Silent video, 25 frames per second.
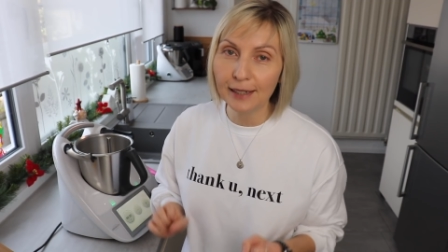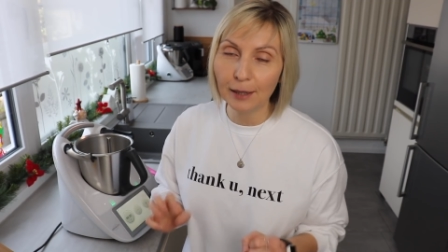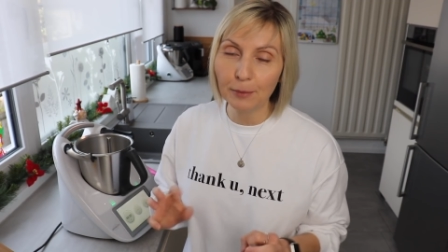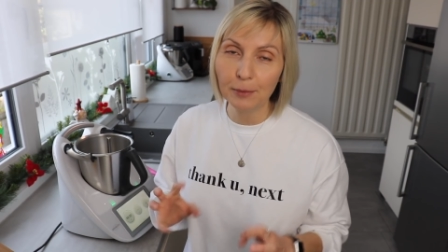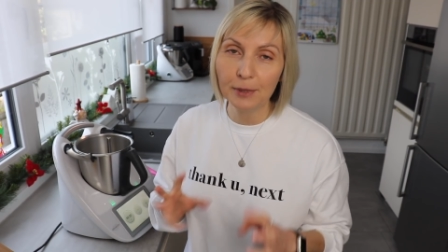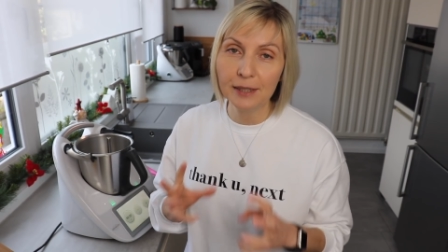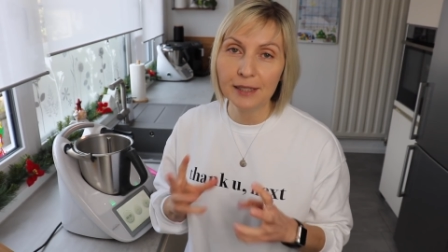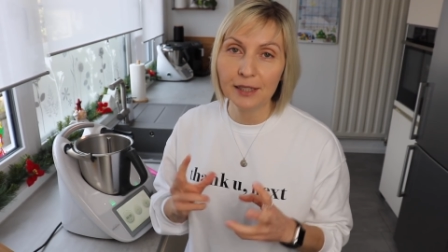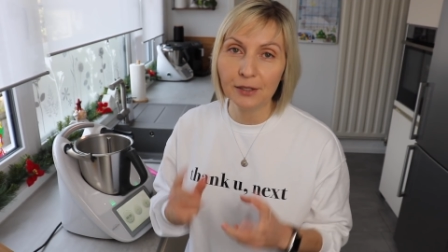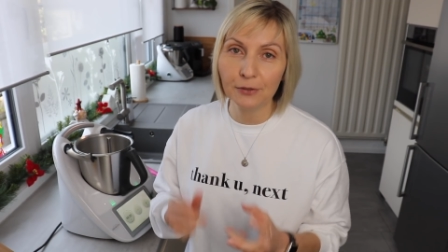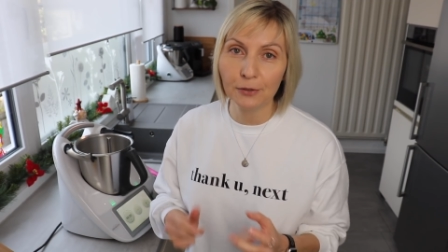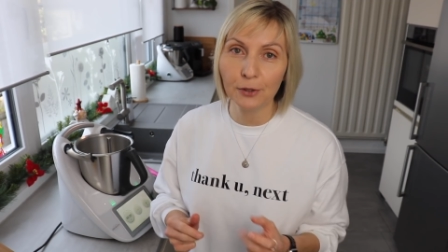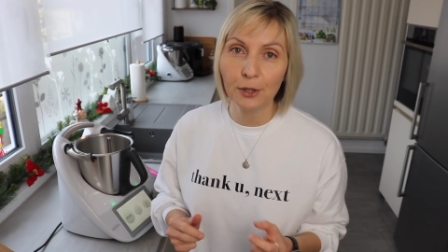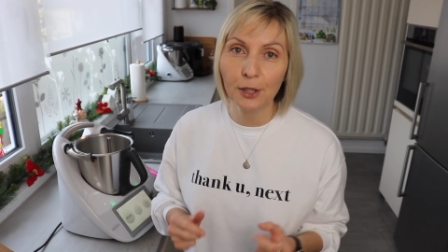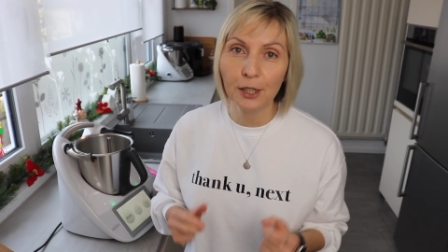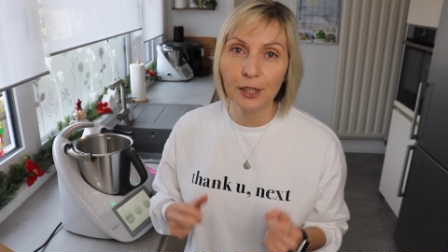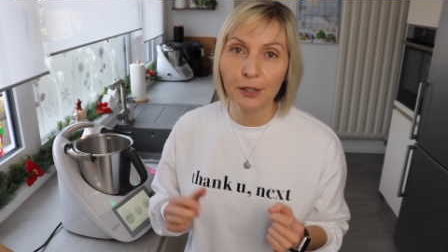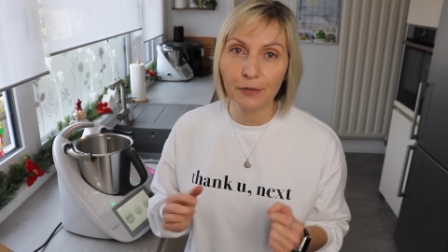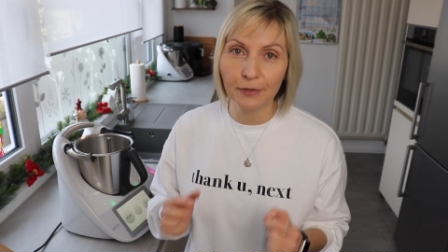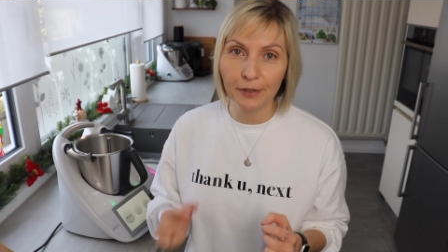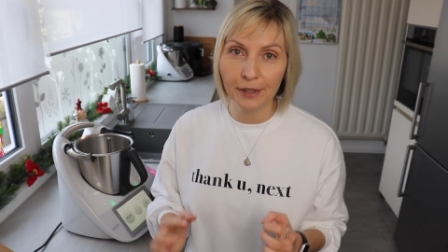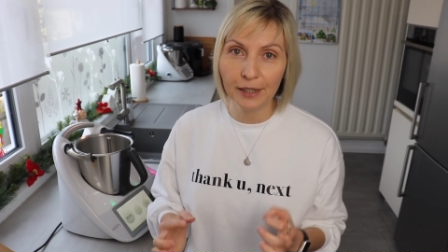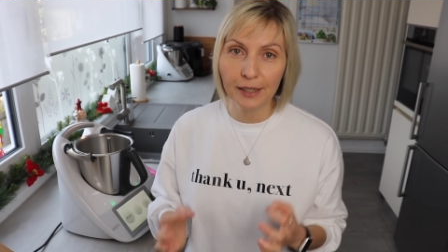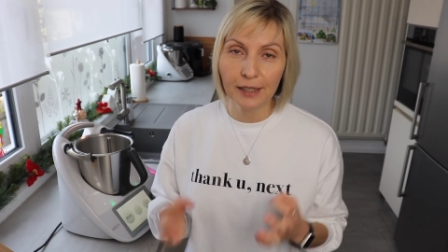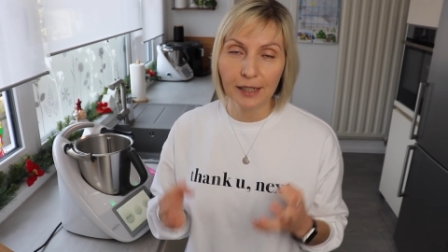damit sie
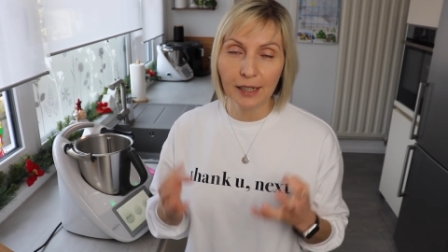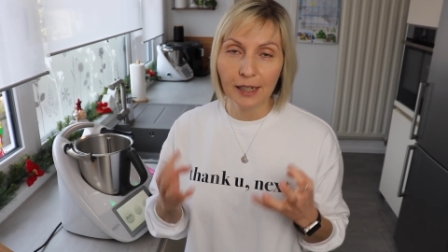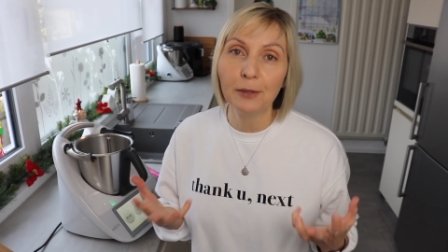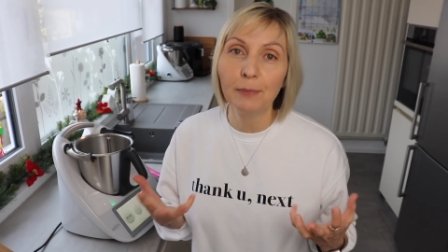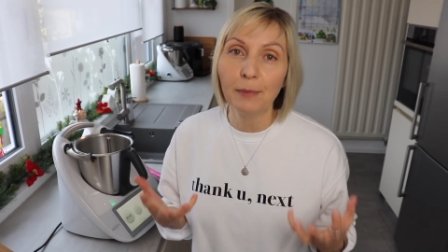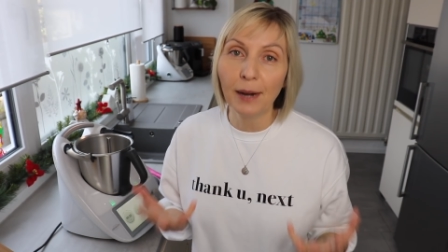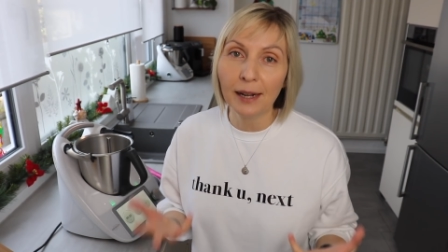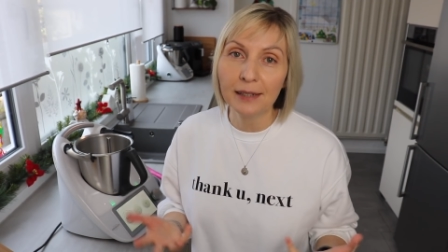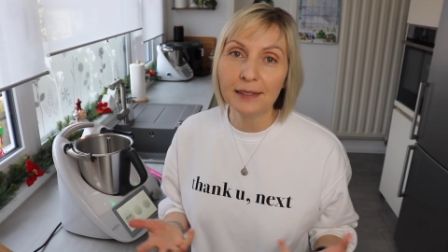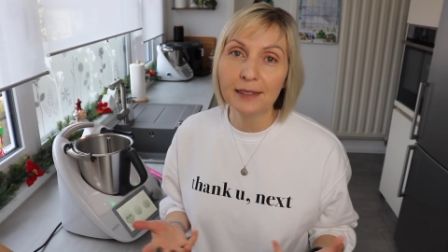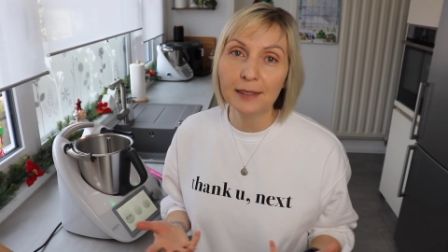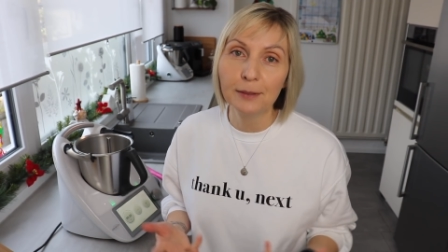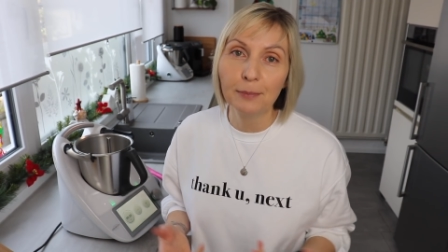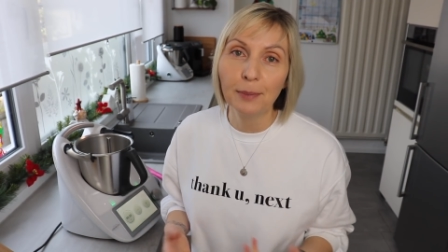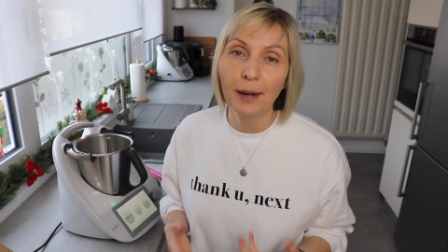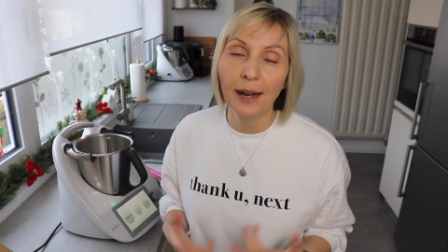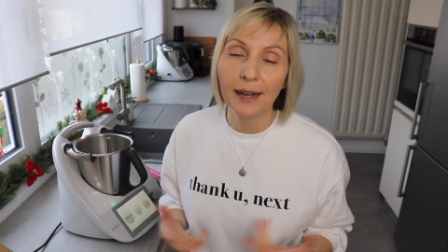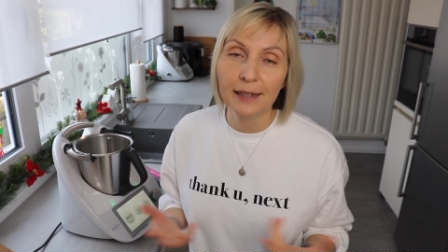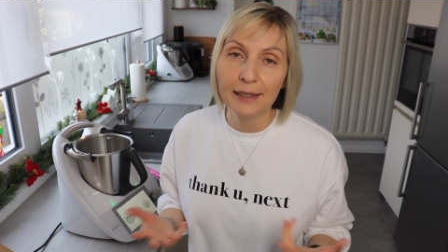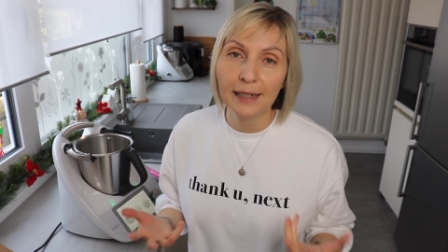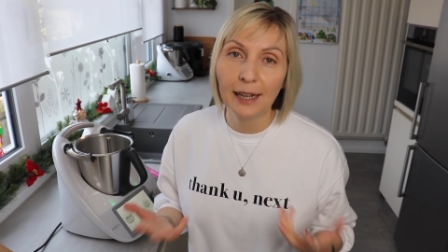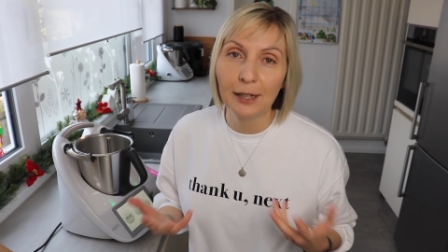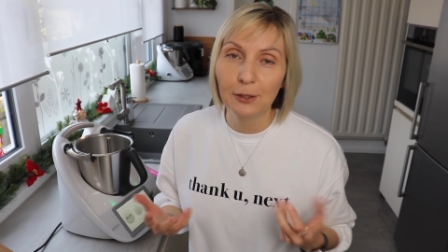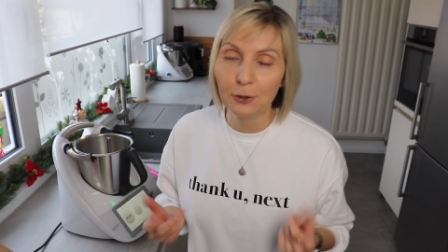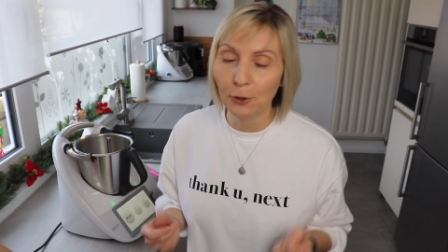wirklich wie die
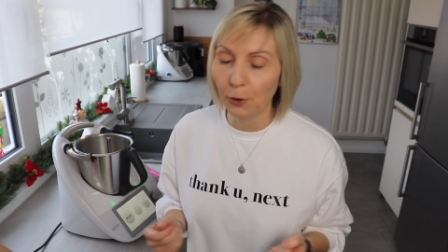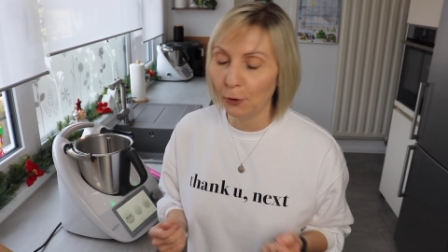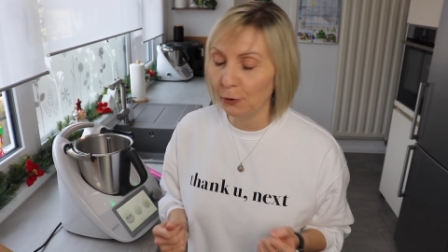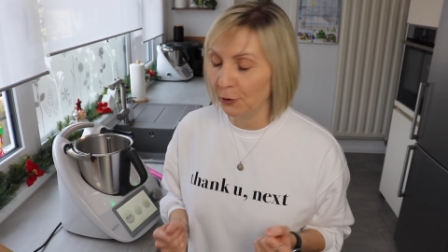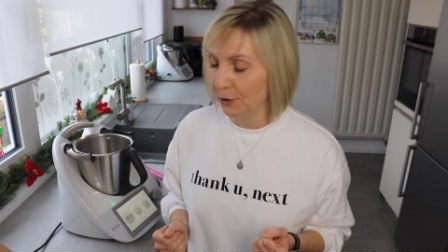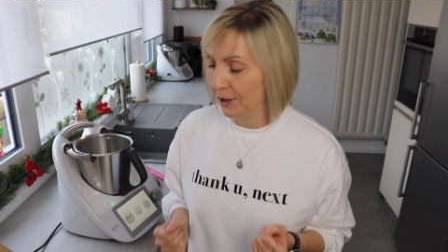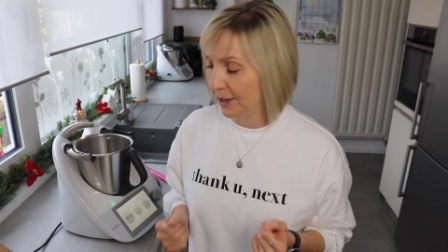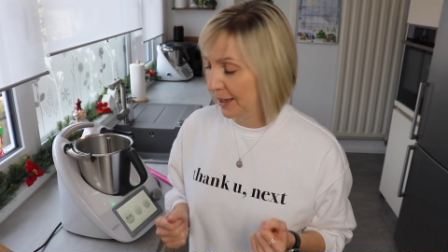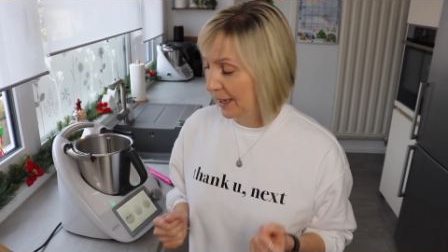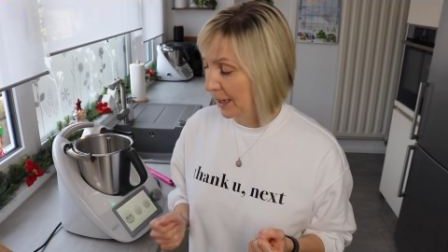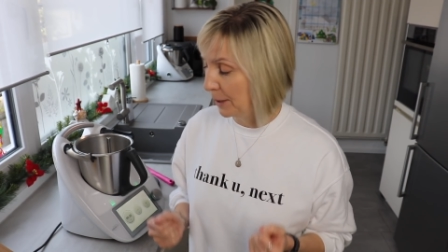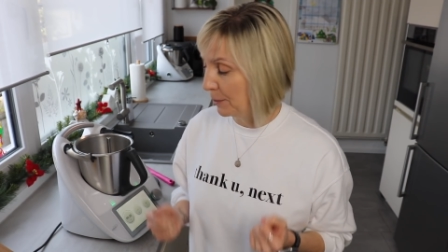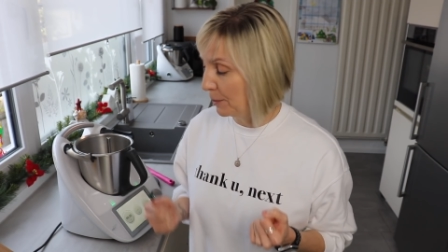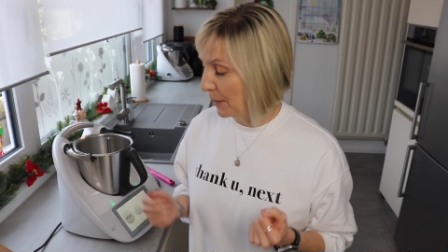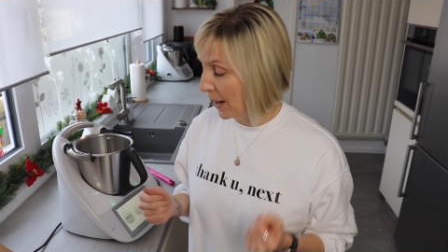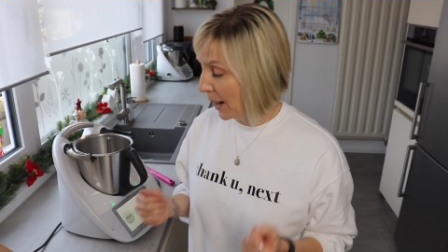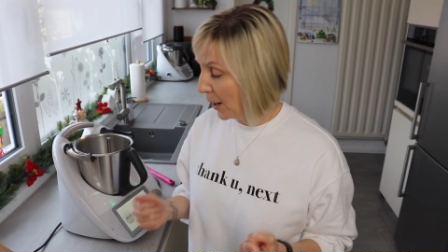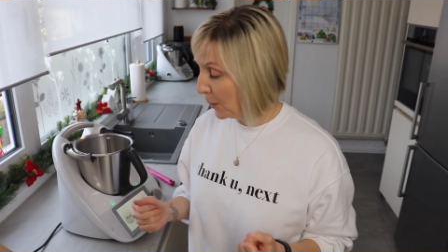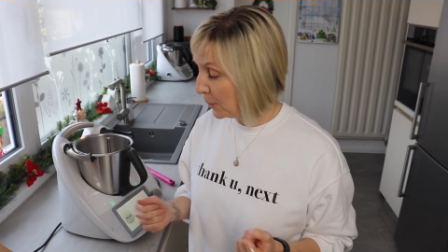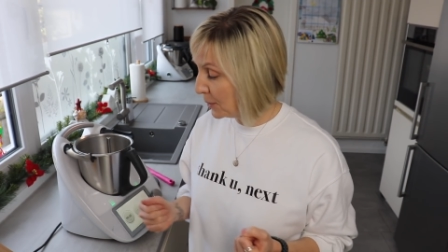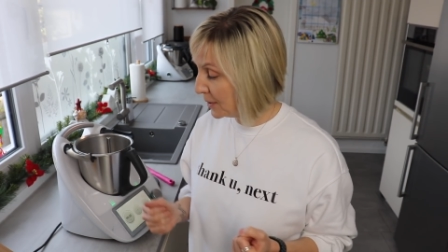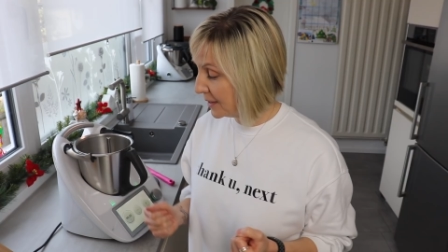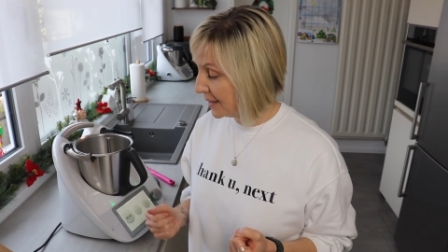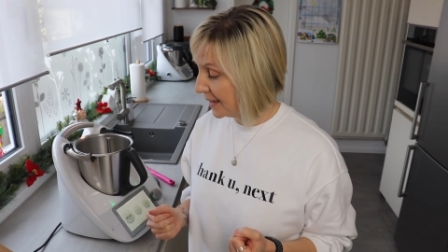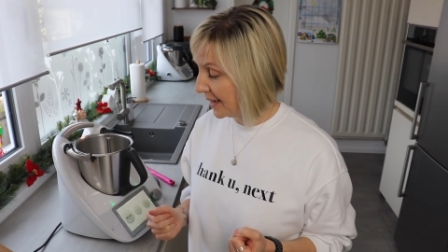Marzipankartoffeln eben
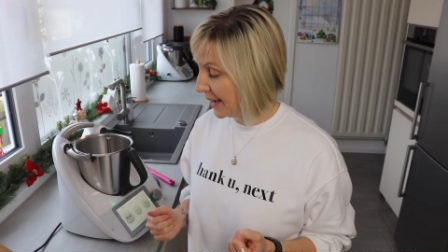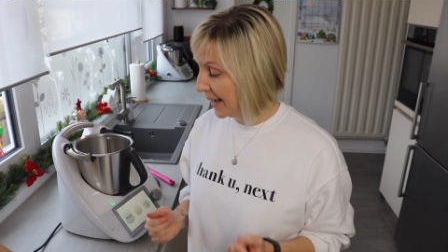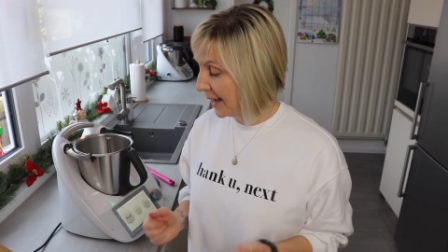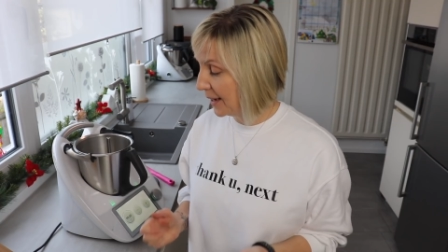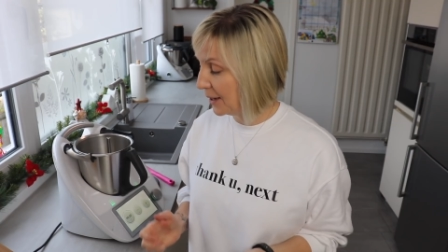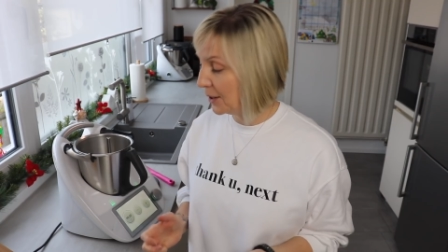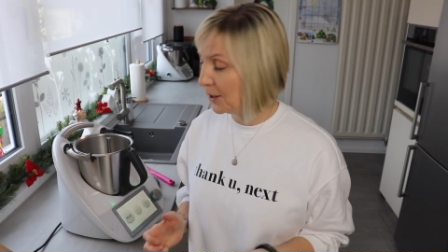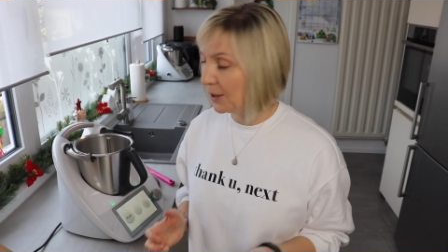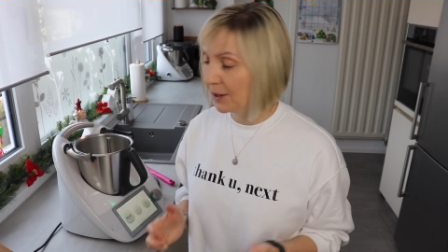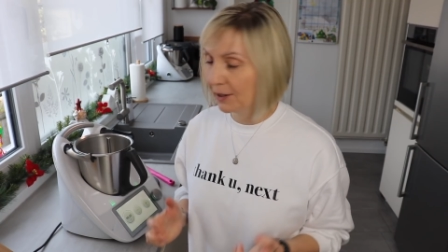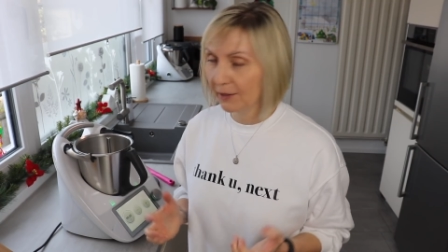aussehen.